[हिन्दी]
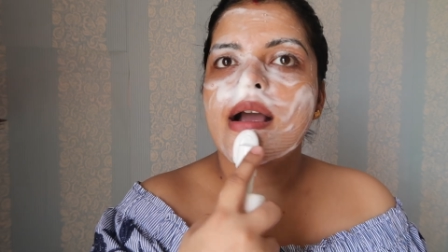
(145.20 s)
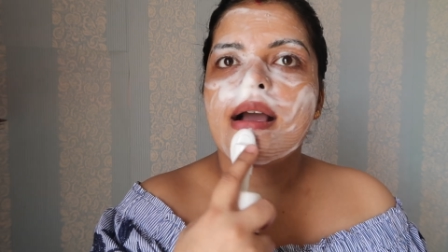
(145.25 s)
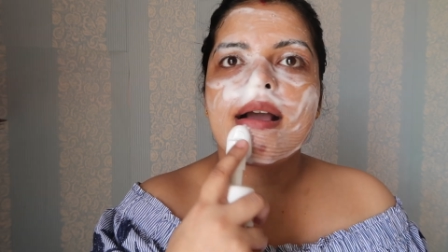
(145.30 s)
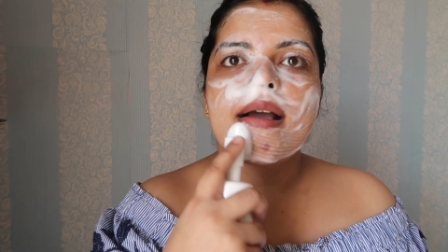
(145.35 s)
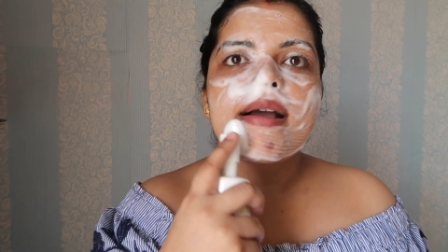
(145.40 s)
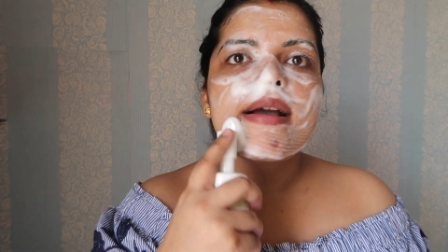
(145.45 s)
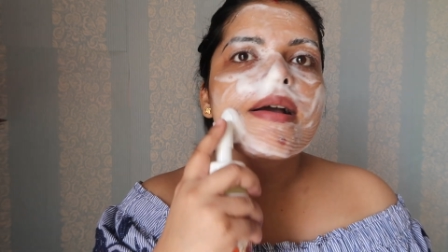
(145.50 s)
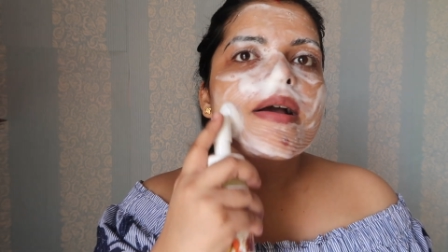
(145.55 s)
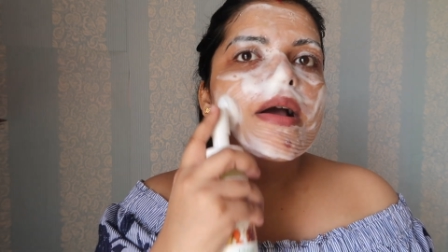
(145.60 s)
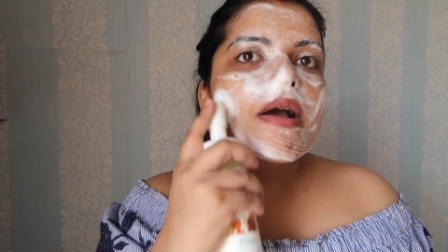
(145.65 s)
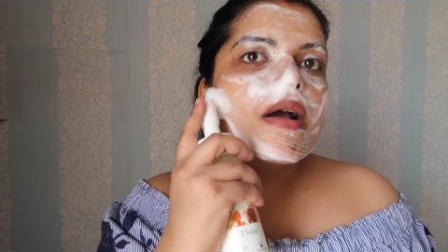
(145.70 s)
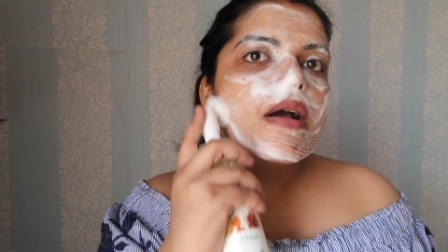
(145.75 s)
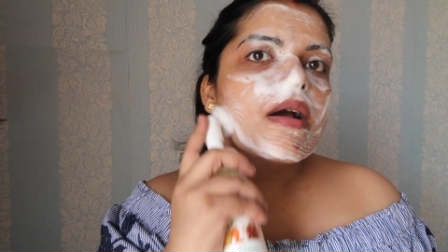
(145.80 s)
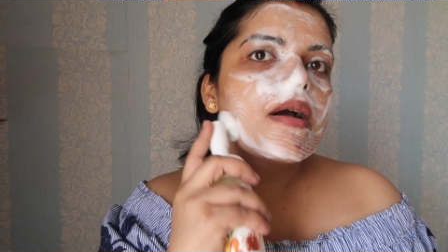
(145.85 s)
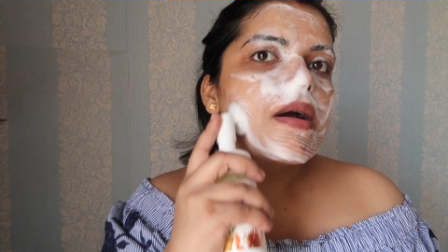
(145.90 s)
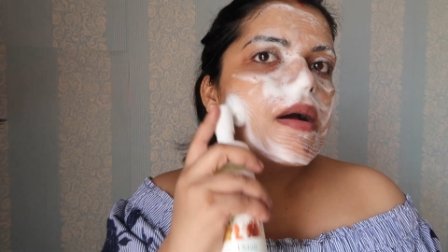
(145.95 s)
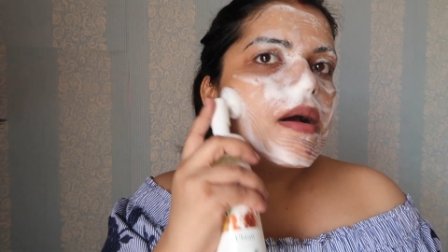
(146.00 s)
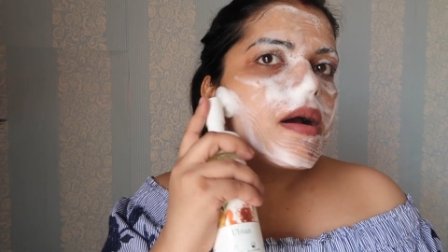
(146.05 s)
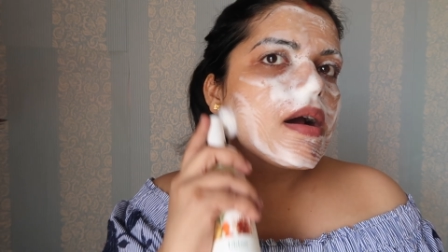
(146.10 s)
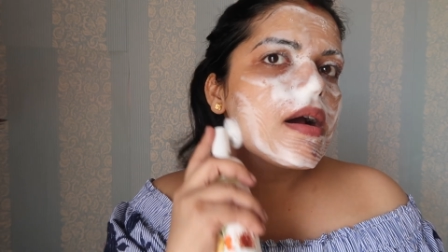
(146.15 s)
हार्श
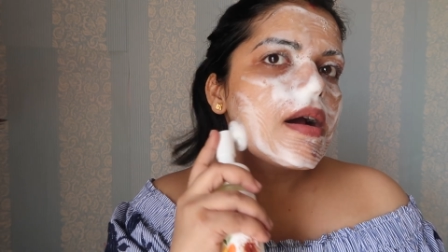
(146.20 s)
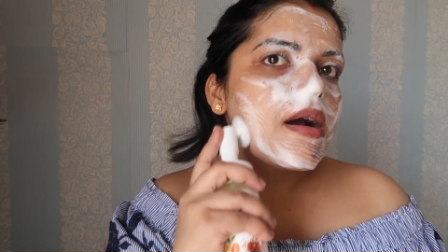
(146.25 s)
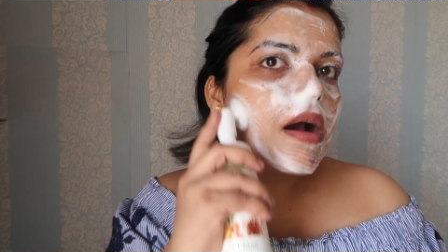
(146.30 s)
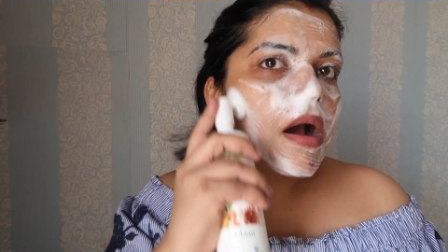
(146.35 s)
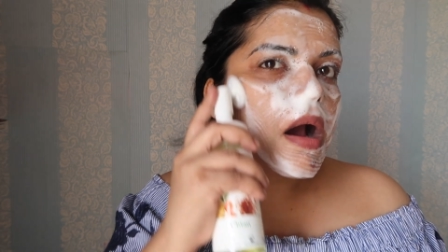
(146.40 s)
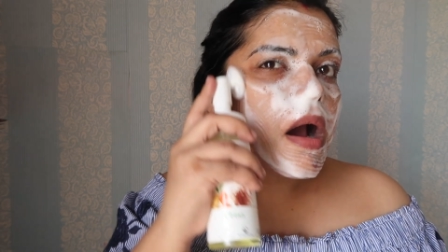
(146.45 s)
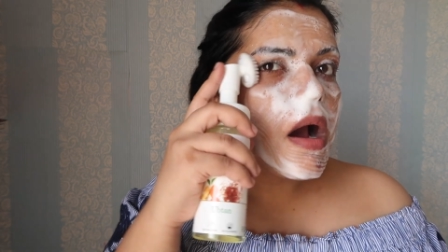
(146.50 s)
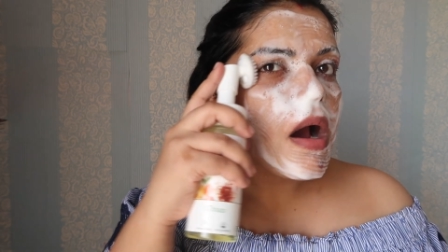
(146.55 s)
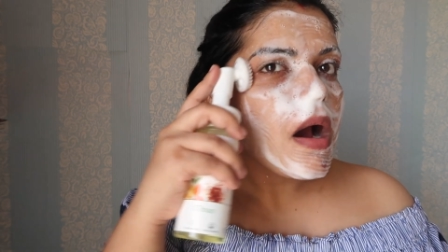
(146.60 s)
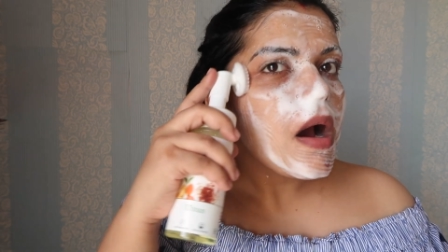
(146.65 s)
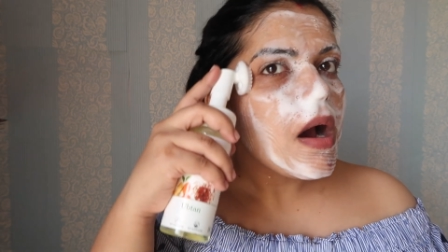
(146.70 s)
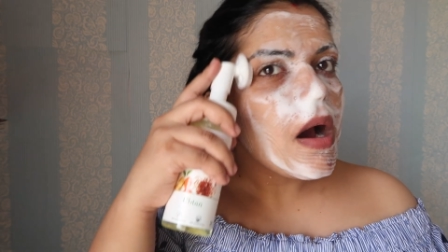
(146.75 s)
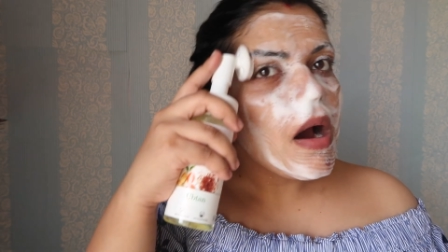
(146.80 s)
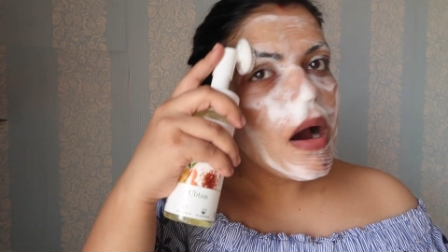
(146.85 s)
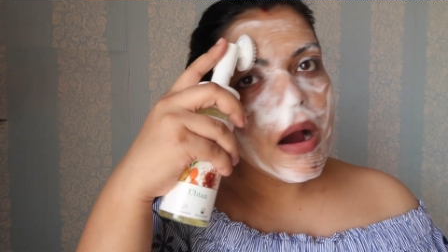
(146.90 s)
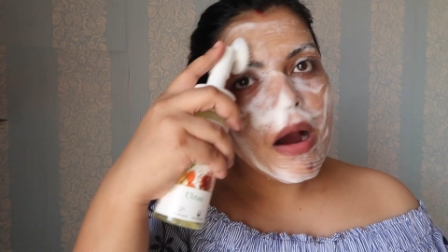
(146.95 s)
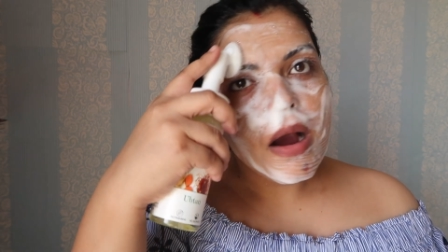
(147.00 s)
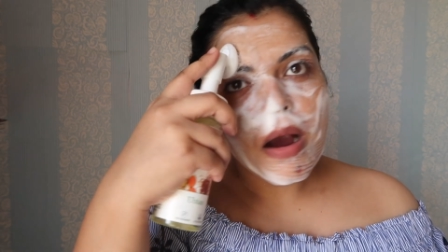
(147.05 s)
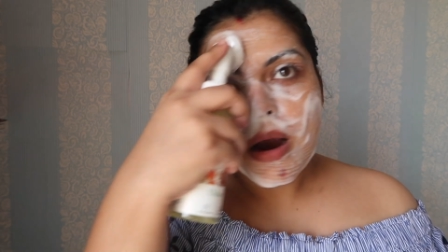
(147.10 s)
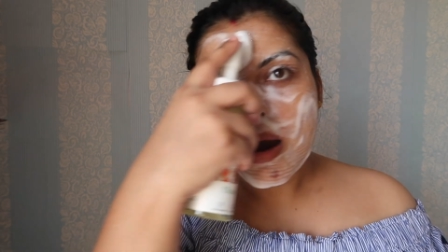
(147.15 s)
लगेगा हार्ड लगेगा
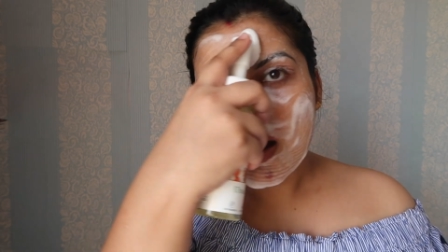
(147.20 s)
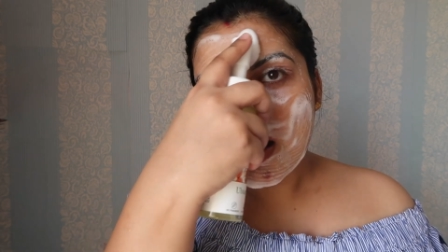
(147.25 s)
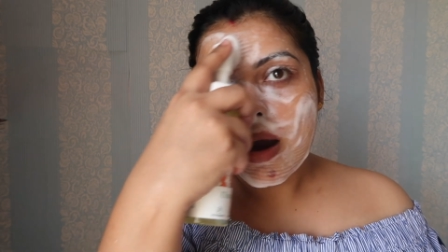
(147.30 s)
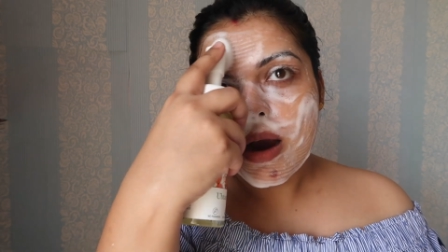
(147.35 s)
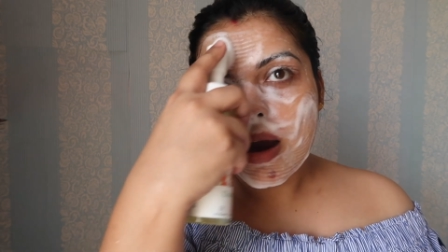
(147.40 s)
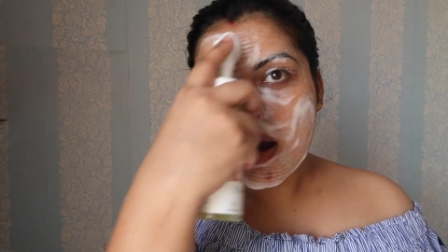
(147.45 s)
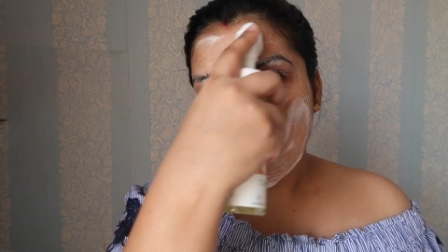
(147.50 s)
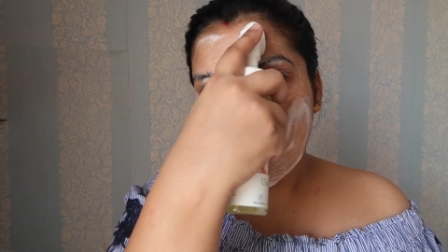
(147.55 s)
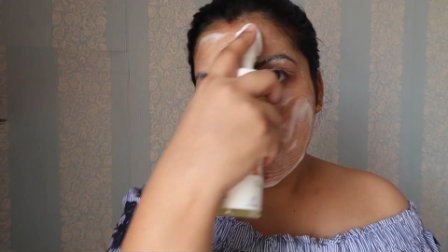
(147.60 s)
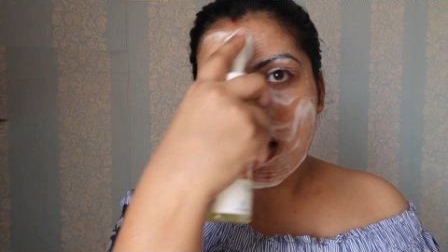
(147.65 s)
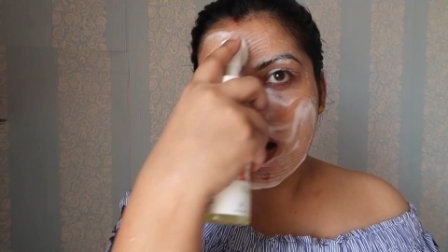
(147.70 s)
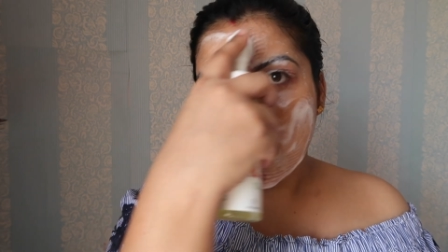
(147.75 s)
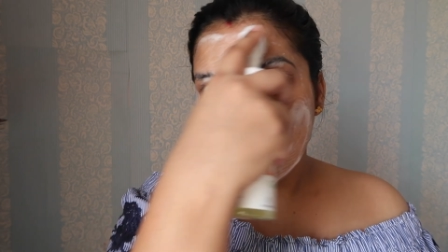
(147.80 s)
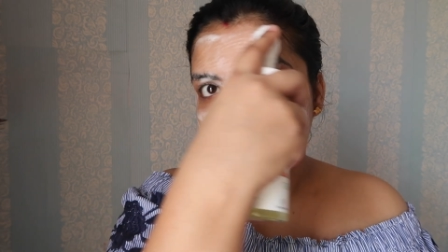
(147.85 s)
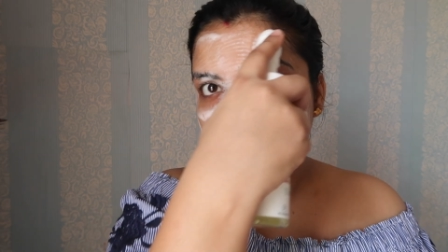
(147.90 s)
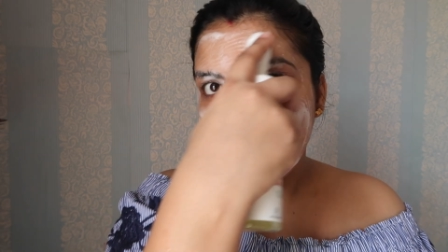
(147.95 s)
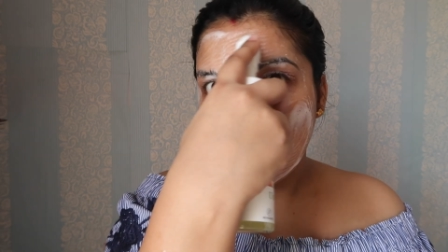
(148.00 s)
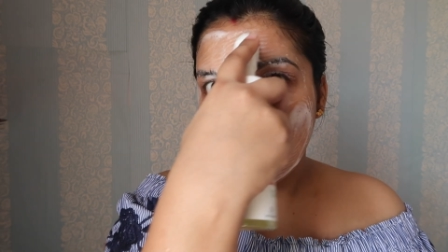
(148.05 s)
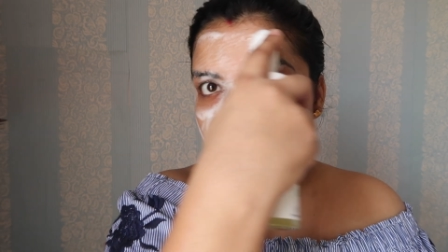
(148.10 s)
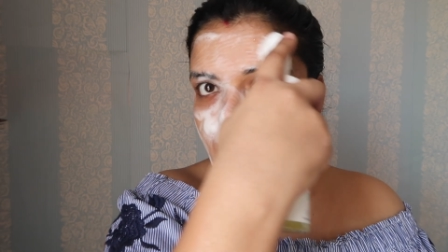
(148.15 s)
नहीं ऐसा कुछ
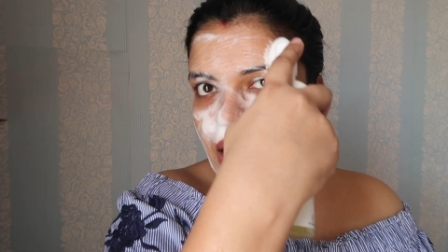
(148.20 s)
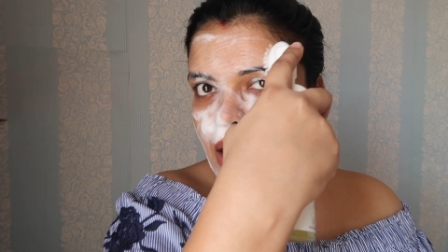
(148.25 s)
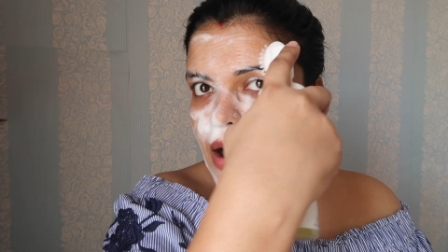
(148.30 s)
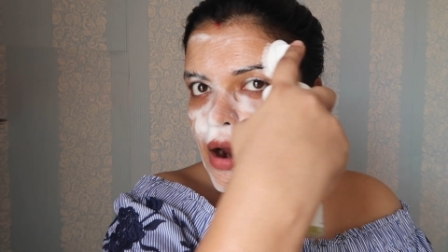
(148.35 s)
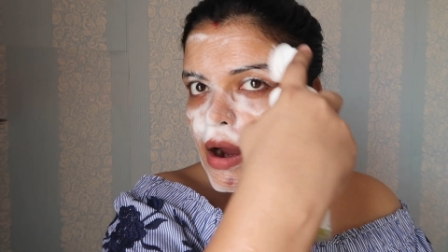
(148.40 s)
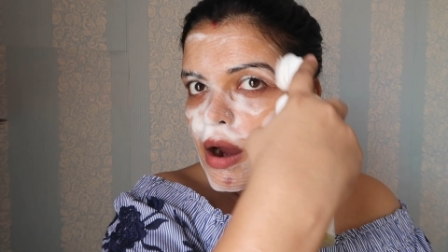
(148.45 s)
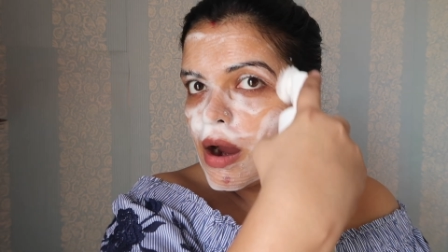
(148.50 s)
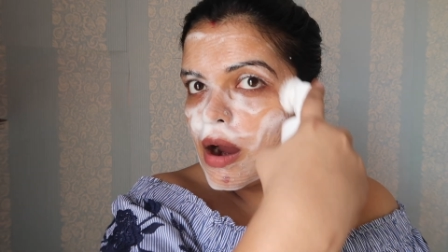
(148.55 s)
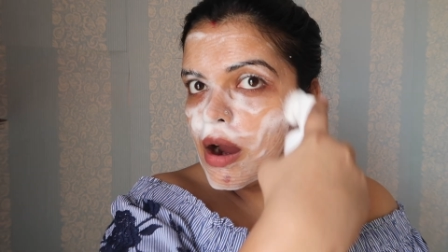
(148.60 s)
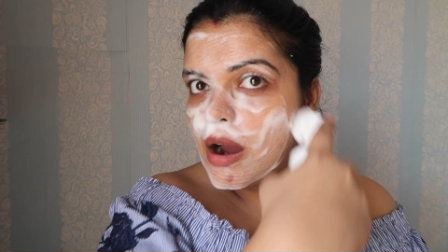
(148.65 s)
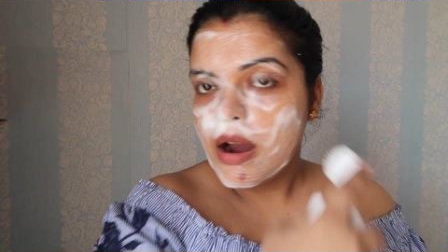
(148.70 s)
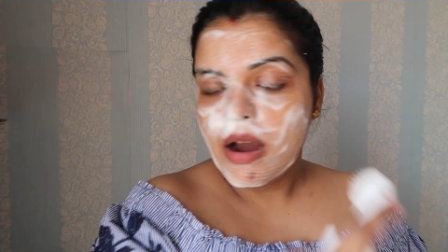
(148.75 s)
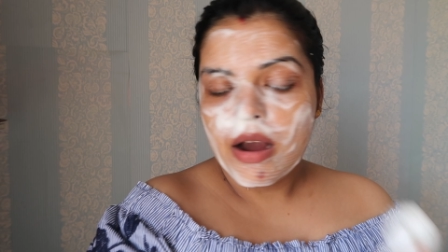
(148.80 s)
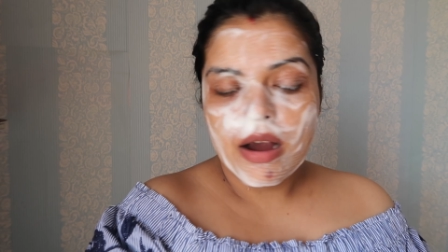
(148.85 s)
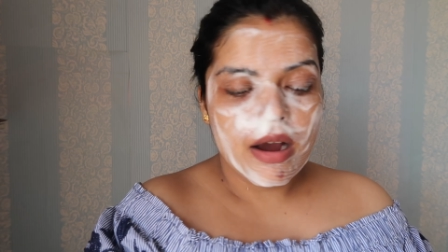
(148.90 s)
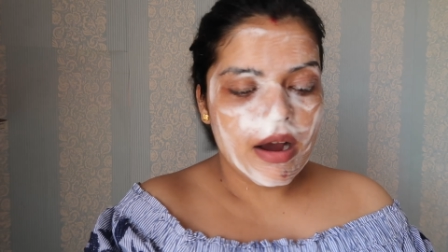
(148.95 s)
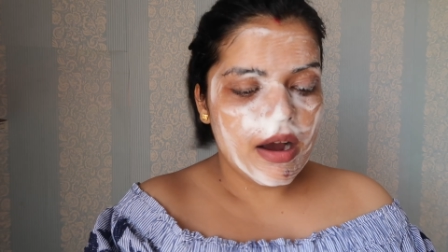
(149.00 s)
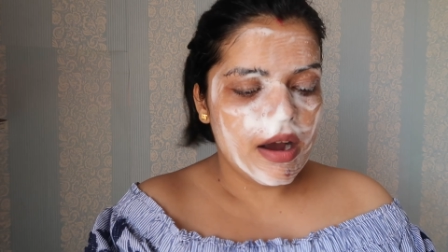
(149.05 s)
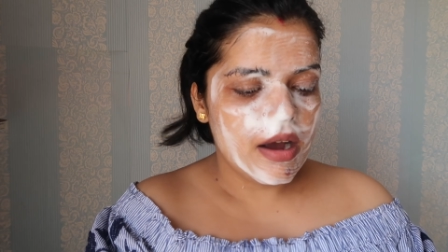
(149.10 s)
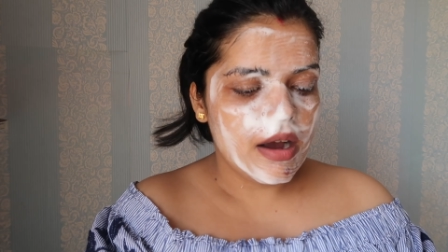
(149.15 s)
भी नहीं है एंड
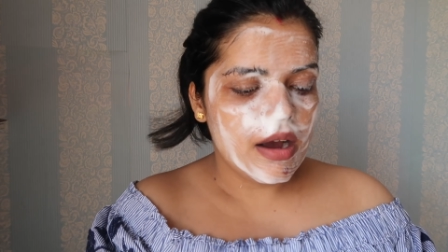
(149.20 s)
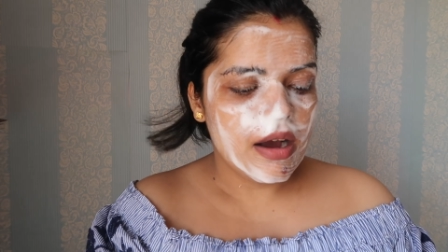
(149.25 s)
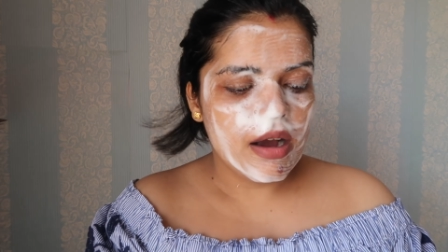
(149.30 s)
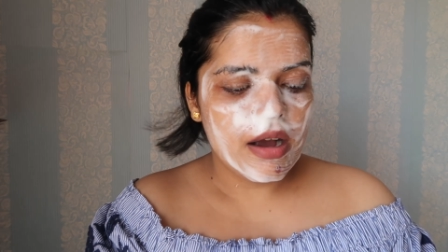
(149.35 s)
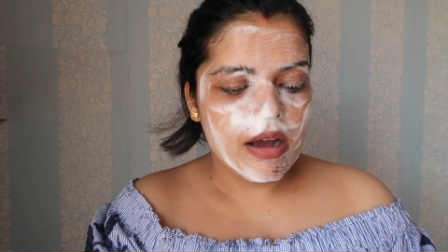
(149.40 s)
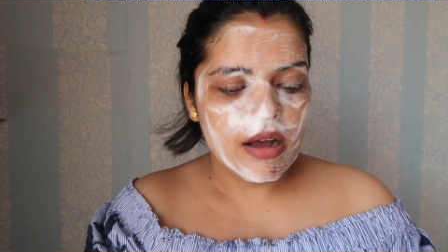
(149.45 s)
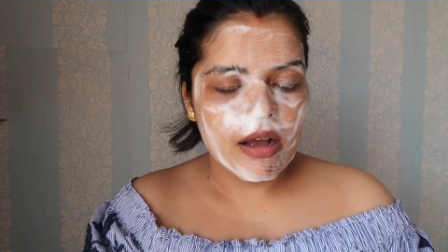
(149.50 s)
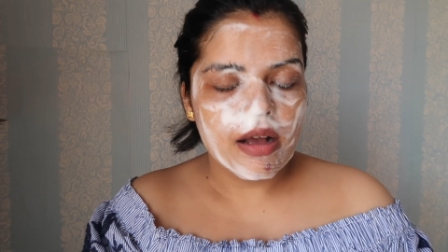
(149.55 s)
जो फ्रेग्रेंस